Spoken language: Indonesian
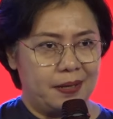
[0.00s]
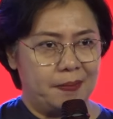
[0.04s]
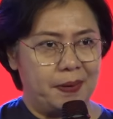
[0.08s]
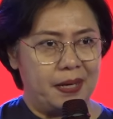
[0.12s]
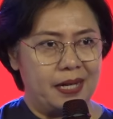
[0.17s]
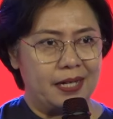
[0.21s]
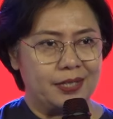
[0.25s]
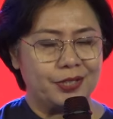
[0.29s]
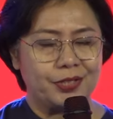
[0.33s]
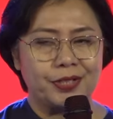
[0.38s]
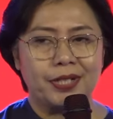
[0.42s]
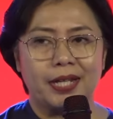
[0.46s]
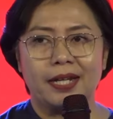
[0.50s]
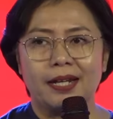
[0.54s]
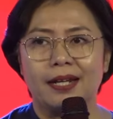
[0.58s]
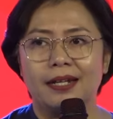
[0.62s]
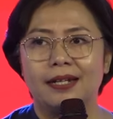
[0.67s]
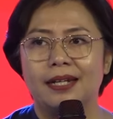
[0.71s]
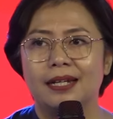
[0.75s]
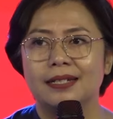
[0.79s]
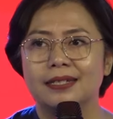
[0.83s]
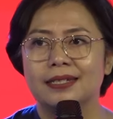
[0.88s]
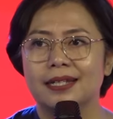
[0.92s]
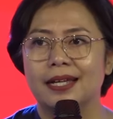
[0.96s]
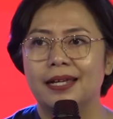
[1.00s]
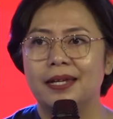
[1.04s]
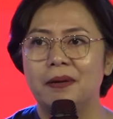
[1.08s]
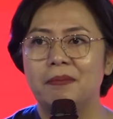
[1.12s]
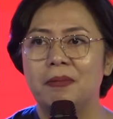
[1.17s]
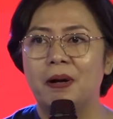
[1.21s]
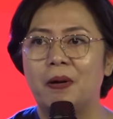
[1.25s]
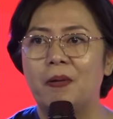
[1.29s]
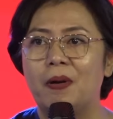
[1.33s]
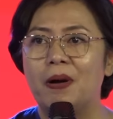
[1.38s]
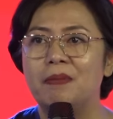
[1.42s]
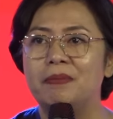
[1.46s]
kepada saudara dan saya
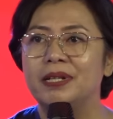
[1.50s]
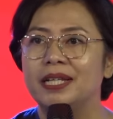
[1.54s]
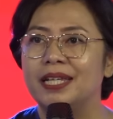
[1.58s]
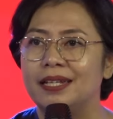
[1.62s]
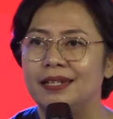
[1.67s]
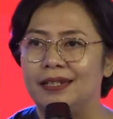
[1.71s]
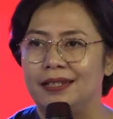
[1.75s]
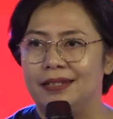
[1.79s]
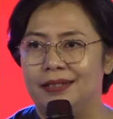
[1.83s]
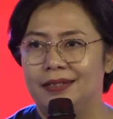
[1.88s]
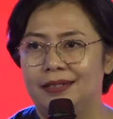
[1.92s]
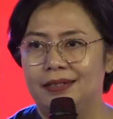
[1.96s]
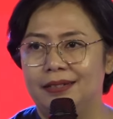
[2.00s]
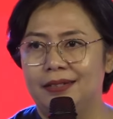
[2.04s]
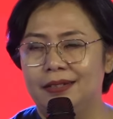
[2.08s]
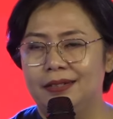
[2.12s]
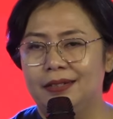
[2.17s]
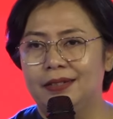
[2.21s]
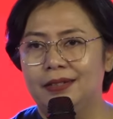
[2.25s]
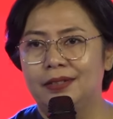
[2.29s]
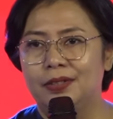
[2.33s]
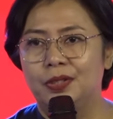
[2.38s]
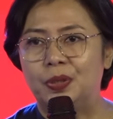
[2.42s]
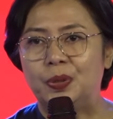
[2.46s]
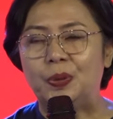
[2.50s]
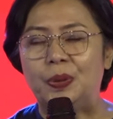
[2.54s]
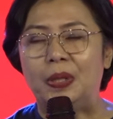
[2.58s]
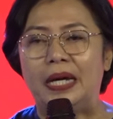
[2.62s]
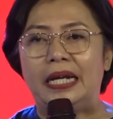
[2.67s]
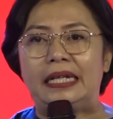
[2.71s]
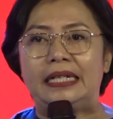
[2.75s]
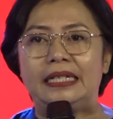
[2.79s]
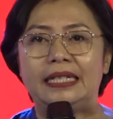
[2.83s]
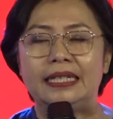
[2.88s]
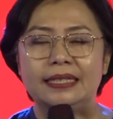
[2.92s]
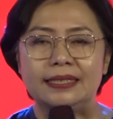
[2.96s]
bahwa begini,
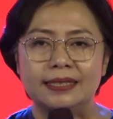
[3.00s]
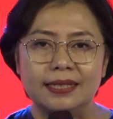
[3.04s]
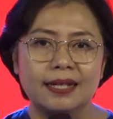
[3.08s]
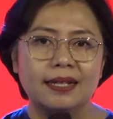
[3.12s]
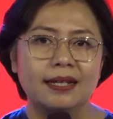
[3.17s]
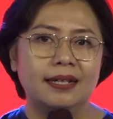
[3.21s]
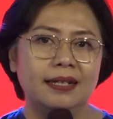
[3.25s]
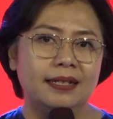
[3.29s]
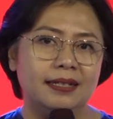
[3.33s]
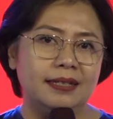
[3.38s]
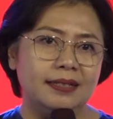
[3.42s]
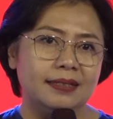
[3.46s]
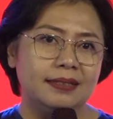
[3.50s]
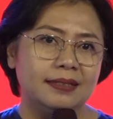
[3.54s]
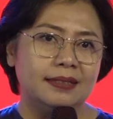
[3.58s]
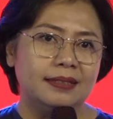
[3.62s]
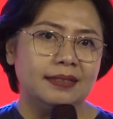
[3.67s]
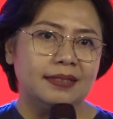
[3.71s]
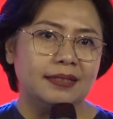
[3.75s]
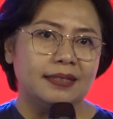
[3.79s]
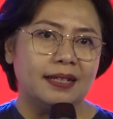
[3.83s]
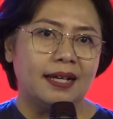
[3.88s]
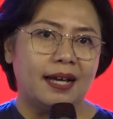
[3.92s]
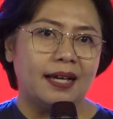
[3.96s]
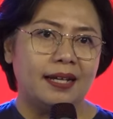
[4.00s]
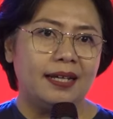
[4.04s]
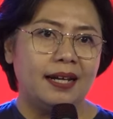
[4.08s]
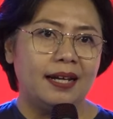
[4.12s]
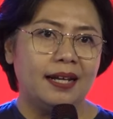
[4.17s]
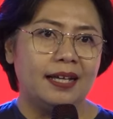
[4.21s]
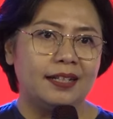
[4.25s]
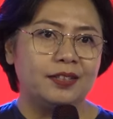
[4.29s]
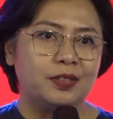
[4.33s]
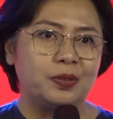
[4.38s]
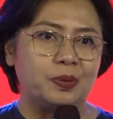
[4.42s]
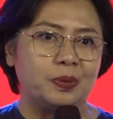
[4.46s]
Tuhan kita
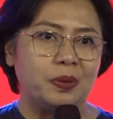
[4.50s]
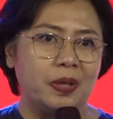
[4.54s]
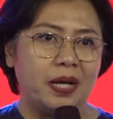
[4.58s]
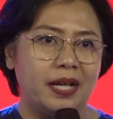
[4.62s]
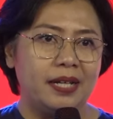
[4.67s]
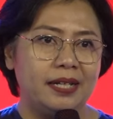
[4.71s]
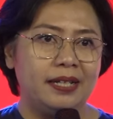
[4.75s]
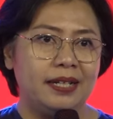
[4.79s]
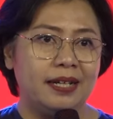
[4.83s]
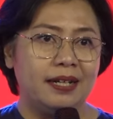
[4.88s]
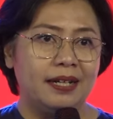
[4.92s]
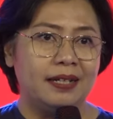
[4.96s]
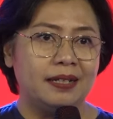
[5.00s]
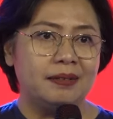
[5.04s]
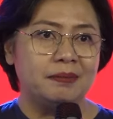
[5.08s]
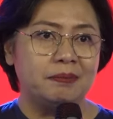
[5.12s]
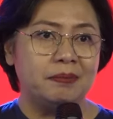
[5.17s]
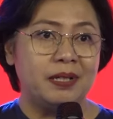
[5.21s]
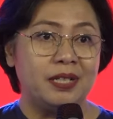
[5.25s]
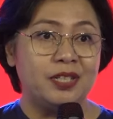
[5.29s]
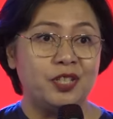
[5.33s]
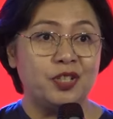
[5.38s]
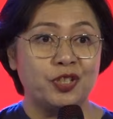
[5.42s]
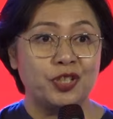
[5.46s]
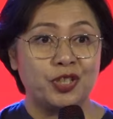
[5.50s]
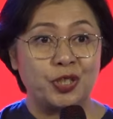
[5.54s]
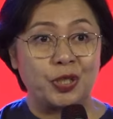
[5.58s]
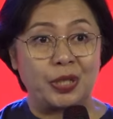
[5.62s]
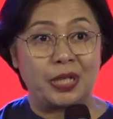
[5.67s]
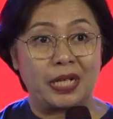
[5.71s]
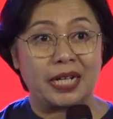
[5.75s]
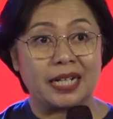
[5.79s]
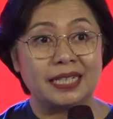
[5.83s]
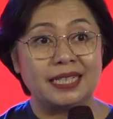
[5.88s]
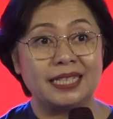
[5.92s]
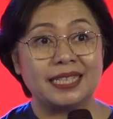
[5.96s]
adalah Tuhan yang menyusun
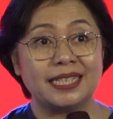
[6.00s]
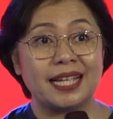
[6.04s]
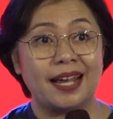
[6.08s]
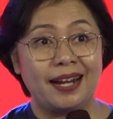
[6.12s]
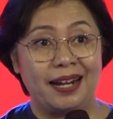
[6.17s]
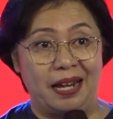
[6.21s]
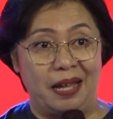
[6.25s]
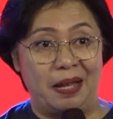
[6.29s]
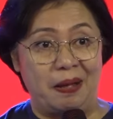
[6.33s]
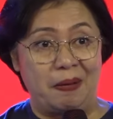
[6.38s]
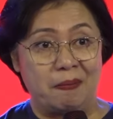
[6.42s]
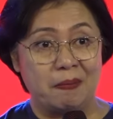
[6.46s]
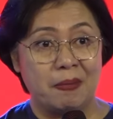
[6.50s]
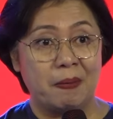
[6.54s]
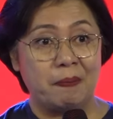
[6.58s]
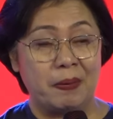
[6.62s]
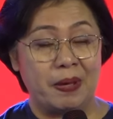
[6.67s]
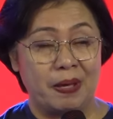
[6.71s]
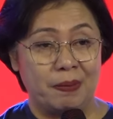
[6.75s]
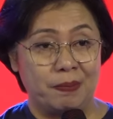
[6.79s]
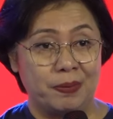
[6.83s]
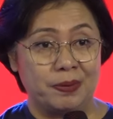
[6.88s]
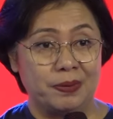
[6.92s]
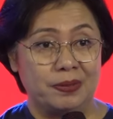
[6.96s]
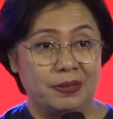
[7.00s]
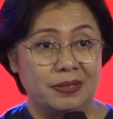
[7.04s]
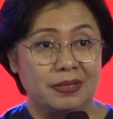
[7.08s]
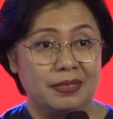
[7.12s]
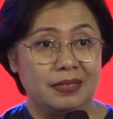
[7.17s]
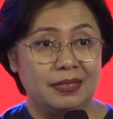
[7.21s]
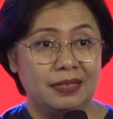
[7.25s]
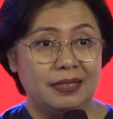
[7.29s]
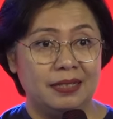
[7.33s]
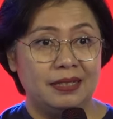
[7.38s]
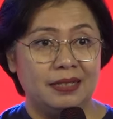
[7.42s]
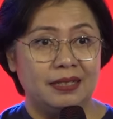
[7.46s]
rencana, Bapak Ibu.
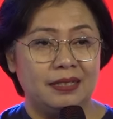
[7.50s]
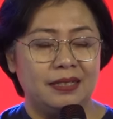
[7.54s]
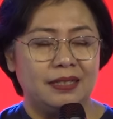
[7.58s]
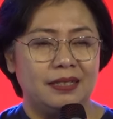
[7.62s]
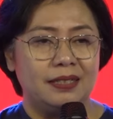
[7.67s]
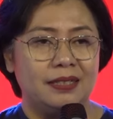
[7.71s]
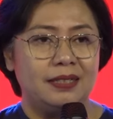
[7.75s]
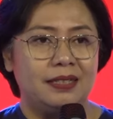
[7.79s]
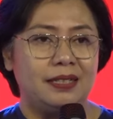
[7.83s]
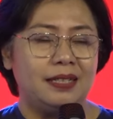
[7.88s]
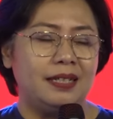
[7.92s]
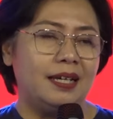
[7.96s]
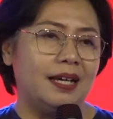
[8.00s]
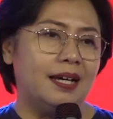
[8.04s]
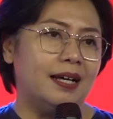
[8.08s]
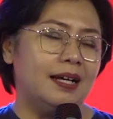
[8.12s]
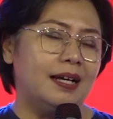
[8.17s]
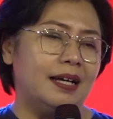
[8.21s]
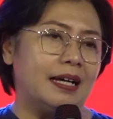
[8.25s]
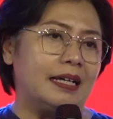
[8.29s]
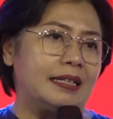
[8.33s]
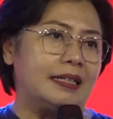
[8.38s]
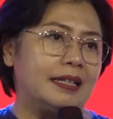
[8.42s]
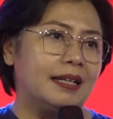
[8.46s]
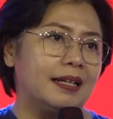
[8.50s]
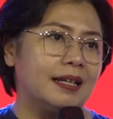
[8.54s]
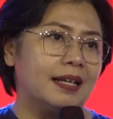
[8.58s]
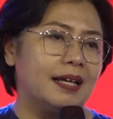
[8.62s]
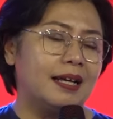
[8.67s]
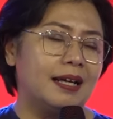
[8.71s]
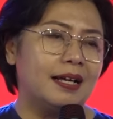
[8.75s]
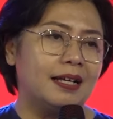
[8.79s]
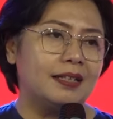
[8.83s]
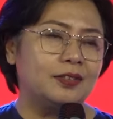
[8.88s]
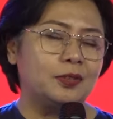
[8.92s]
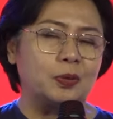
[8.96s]
Dia
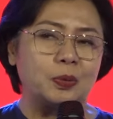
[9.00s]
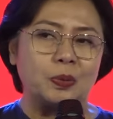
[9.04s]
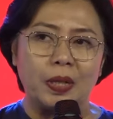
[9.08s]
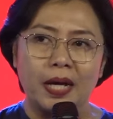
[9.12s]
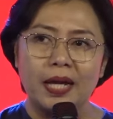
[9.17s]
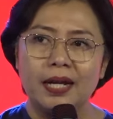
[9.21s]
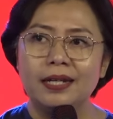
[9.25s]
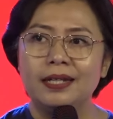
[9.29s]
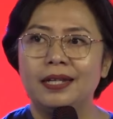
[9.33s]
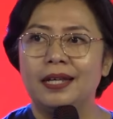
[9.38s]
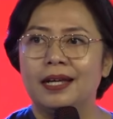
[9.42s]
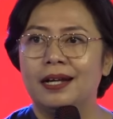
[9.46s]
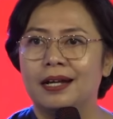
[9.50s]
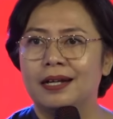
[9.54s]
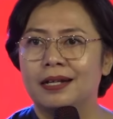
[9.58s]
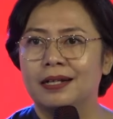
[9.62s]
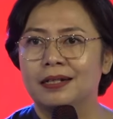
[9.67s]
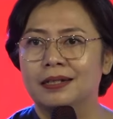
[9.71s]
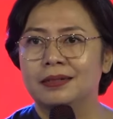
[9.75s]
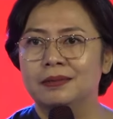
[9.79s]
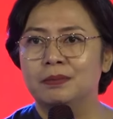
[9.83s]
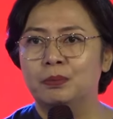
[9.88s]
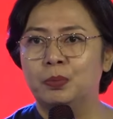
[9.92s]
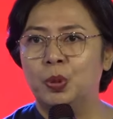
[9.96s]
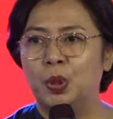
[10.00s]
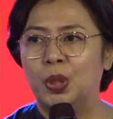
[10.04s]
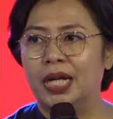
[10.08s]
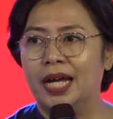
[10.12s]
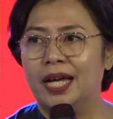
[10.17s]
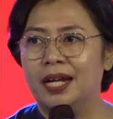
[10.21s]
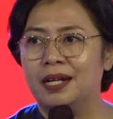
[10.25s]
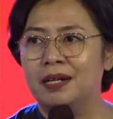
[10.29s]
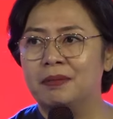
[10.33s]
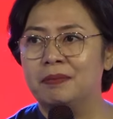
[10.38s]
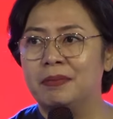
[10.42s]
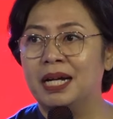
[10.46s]
adalah Tuhan yang
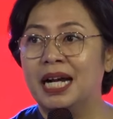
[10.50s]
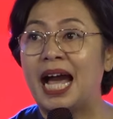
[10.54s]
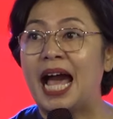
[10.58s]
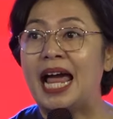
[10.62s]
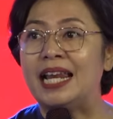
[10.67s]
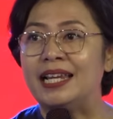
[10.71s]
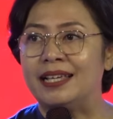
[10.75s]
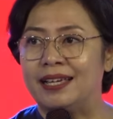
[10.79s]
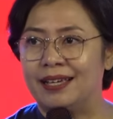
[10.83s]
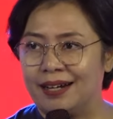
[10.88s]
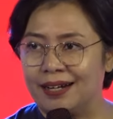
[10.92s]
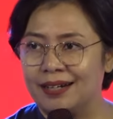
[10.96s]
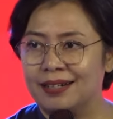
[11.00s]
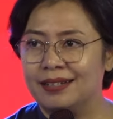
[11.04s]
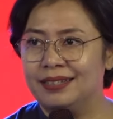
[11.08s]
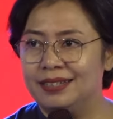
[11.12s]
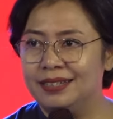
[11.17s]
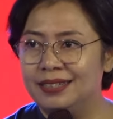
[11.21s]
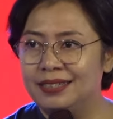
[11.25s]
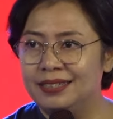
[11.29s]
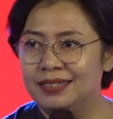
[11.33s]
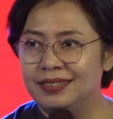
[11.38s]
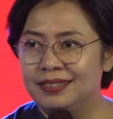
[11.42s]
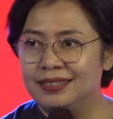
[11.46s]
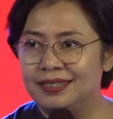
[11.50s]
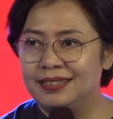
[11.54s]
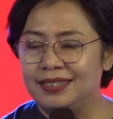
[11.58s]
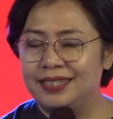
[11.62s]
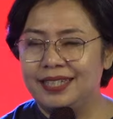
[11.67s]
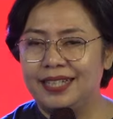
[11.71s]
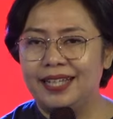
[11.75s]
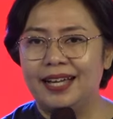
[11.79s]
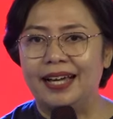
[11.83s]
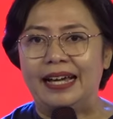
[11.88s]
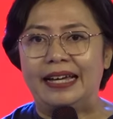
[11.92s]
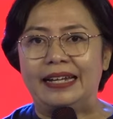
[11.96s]
bukan mengalir.
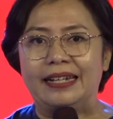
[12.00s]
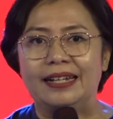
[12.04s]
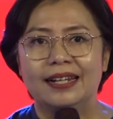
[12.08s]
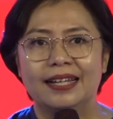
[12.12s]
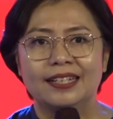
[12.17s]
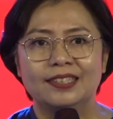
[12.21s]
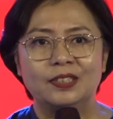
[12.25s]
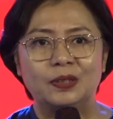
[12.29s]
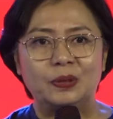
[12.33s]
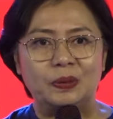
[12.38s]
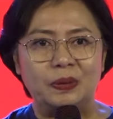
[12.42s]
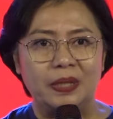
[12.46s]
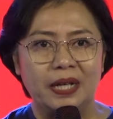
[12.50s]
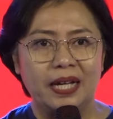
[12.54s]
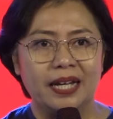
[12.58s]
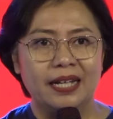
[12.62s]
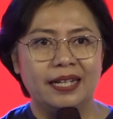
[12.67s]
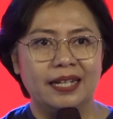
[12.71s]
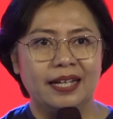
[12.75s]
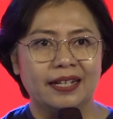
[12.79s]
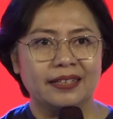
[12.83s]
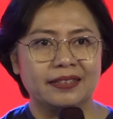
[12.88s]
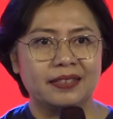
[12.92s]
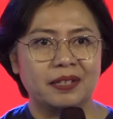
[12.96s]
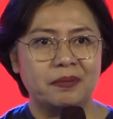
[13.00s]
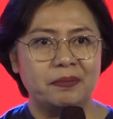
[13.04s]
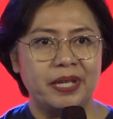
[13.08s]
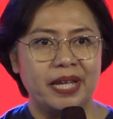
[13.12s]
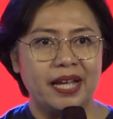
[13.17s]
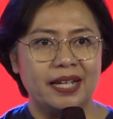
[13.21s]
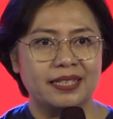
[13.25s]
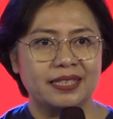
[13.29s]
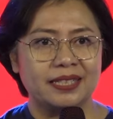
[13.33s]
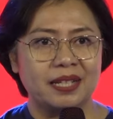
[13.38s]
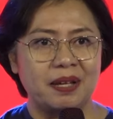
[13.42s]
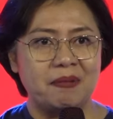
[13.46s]
Dia adalah Tuhan yang
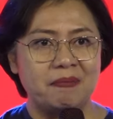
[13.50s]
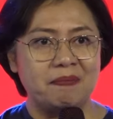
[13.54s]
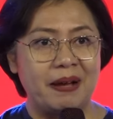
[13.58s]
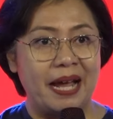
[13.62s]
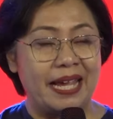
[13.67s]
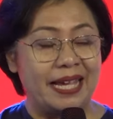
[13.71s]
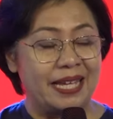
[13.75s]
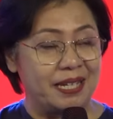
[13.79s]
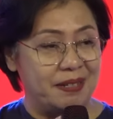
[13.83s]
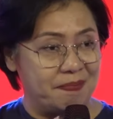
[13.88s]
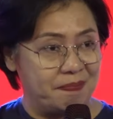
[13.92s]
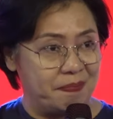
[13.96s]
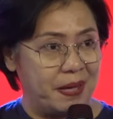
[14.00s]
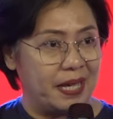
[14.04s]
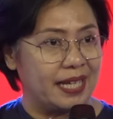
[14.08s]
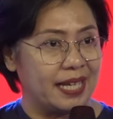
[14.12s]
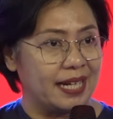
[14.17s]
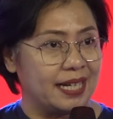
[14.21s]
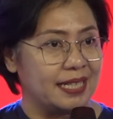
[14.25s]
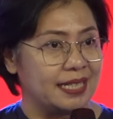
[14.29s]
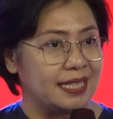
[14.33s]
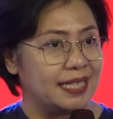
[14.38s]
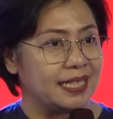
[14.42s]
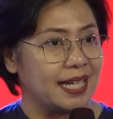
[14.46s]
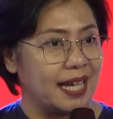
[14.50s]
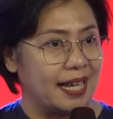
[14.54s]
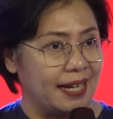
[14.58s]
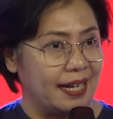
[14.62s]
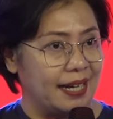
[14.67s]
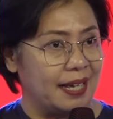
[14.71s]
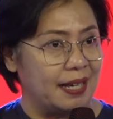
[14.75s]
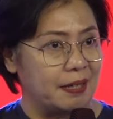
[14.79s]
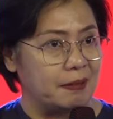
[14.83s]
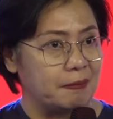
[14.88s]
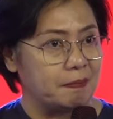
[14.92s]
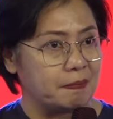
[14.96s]
terbiasa main pakai
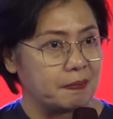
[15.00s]
rencana.